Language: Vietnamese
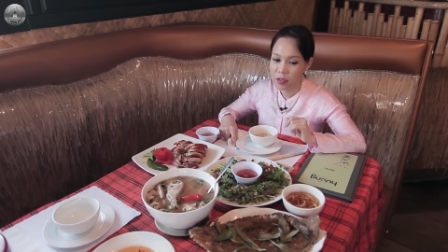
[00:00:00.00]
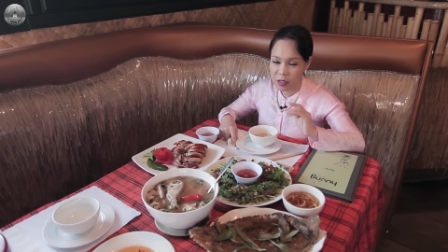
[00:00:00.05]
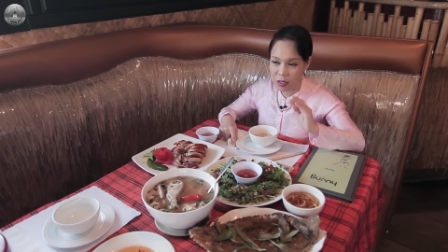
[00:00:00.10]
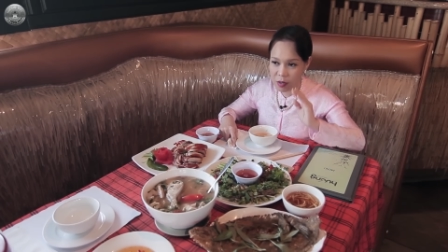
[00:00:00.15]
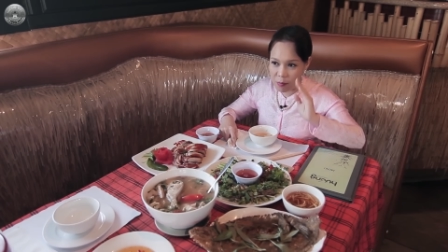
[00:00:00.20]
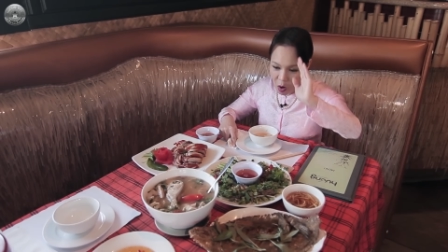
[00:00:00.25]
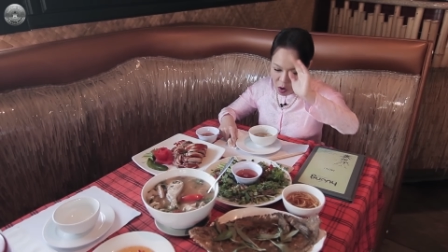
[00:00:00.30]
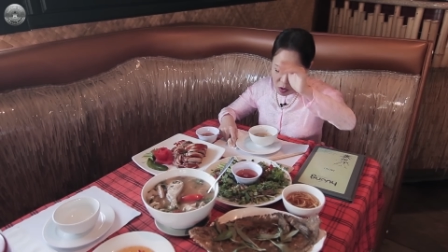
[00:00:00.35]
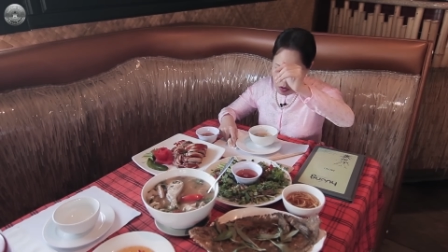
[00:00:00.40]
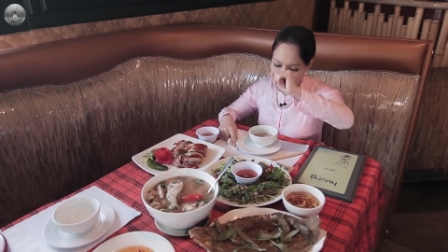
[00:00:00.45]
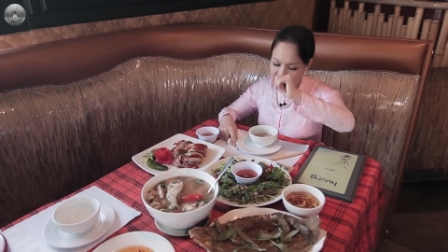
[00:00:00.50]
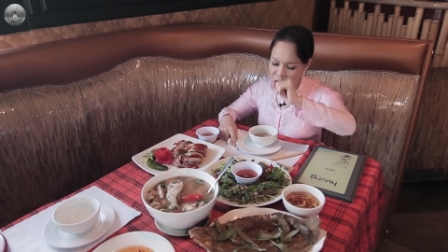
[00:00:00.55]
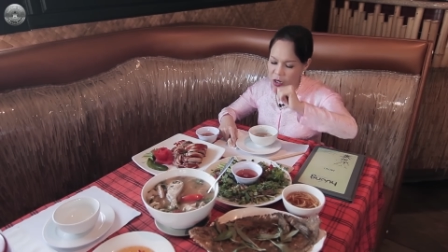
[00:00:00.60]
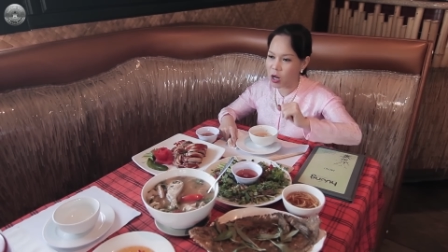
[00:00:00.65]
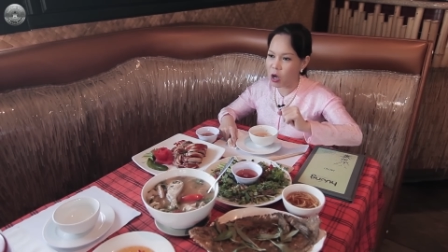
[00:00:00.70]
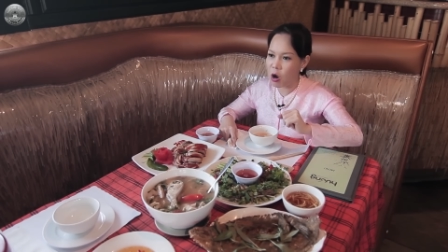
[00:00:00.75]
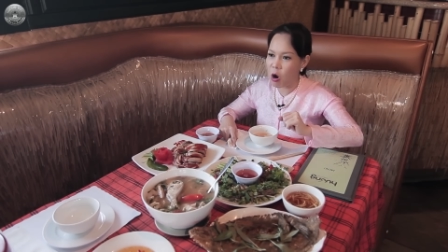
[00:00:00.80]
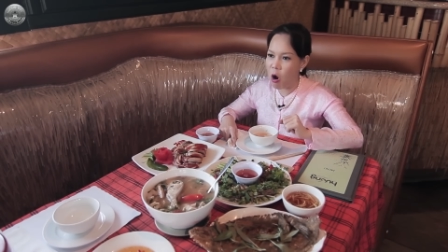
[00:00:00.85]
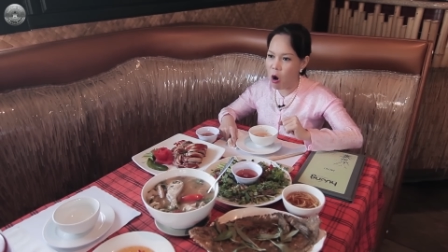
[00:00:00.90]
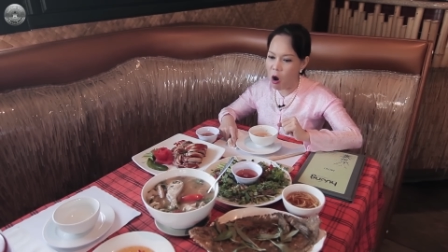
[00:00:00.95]
Cái món nó rất
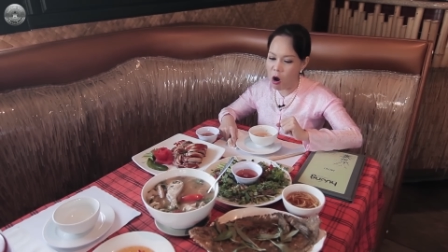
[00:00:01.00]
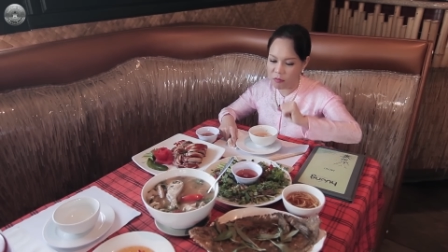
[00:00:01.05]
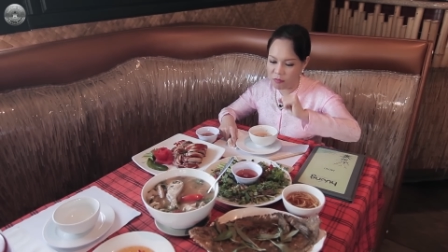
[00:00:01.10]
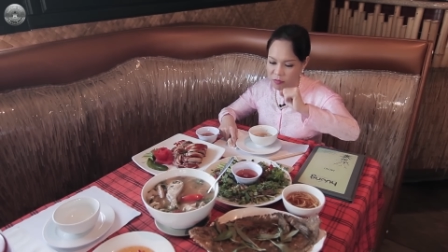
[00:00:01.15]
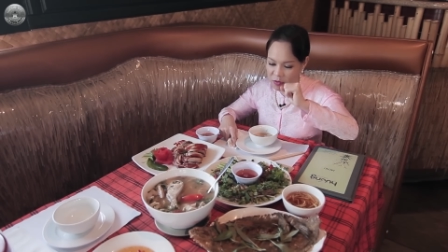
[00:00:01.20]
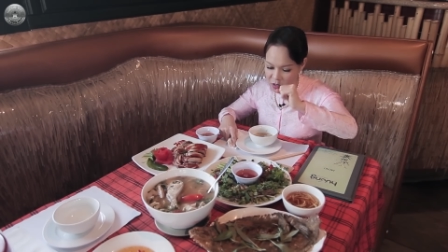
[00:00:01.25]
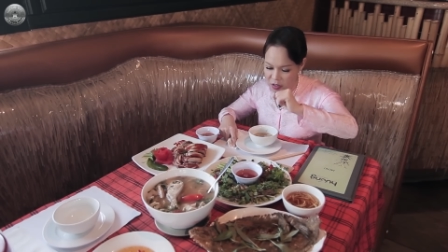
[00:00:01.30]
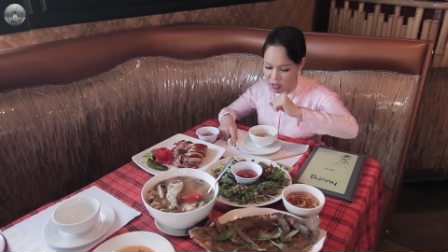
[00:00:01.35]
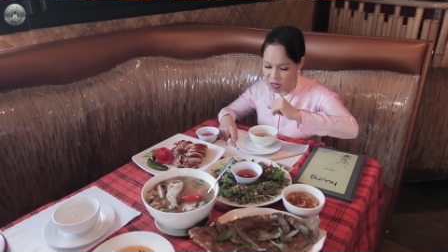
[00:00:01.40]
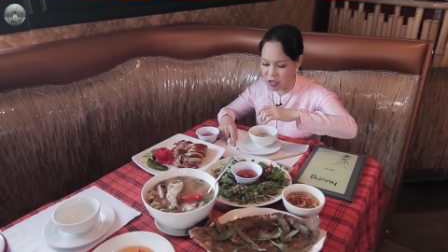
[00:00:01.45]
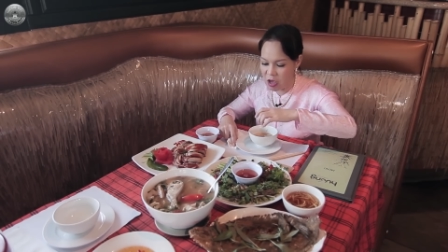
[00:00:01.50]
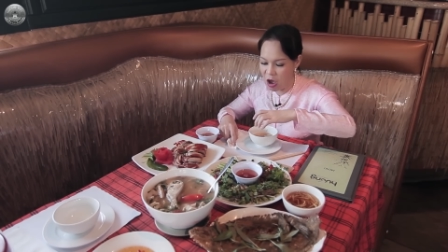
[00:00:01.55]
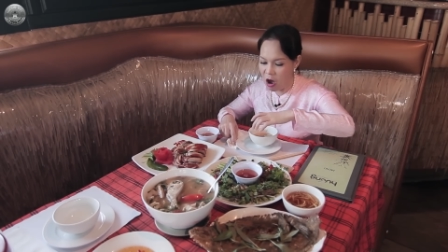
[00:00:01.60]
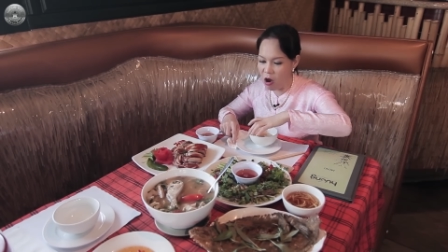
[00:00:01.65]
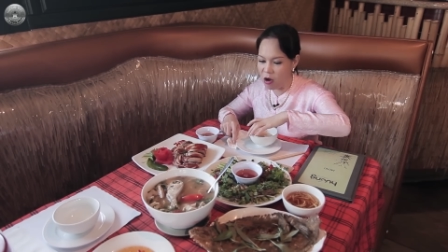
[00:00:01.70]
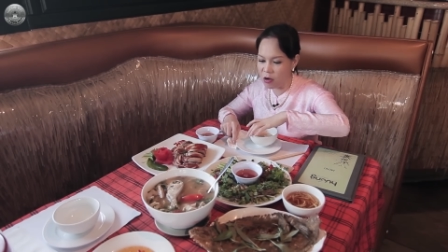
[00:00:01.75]
là ngon và rất là giòn.